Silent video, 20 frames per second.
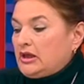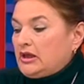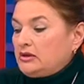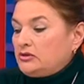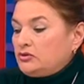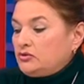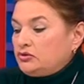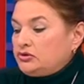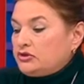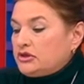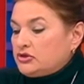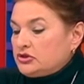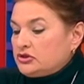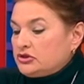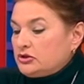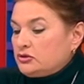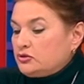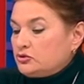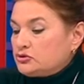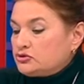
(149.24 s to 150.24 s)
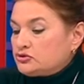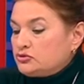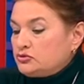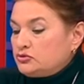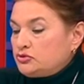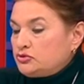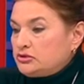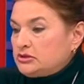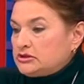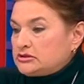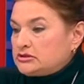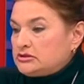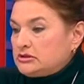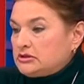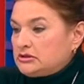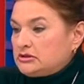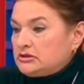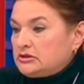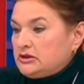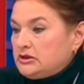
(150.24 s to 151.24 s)
Но ну, даже такой суммы у нас
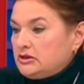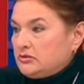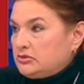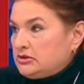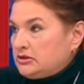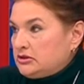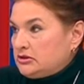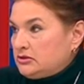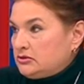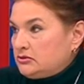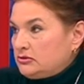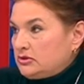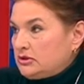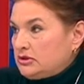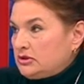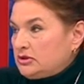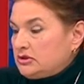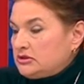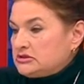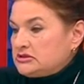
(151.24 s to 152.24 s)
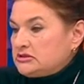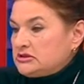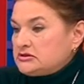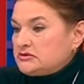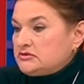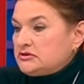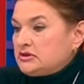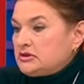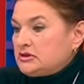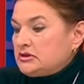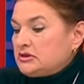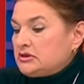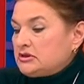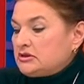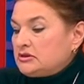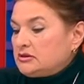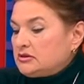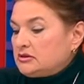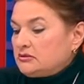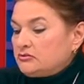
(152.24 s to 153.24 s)
на, не было на руках.
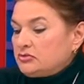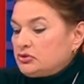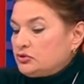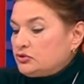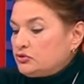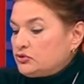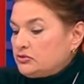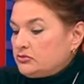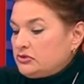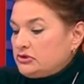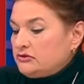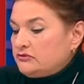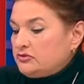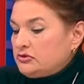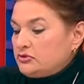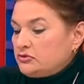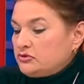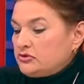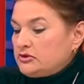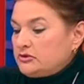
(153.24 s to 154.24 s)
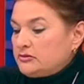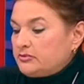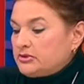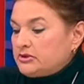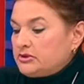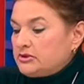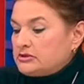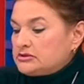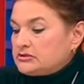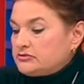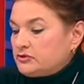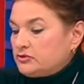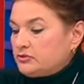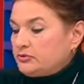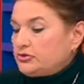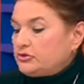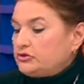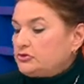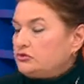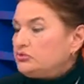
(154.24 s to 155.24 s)
Естественно, мы тоже были вынуждены продать свое
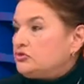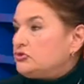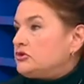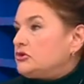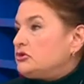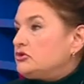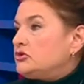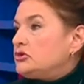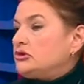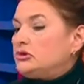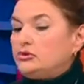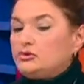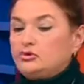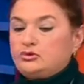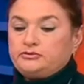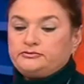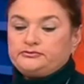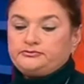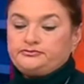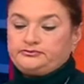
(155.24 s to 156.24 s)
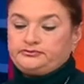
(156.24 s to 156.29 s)
предыдущее жилье.